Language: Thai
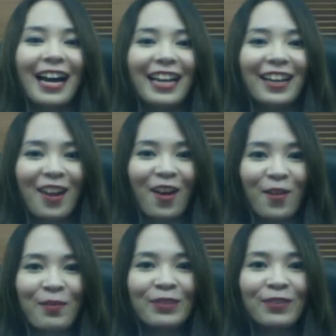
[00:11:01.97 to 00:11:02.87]
แล้วเราก็
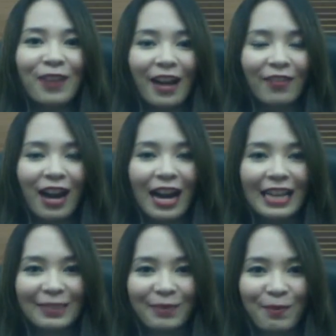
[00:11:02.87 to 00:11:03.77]
มาดูกันว่าใคร
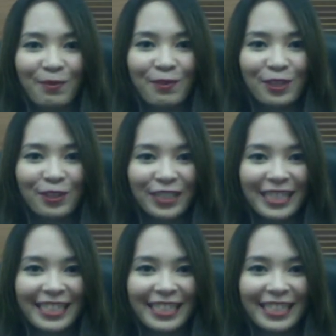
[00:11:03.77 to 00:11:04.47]
จะเป็นผู้โชคดี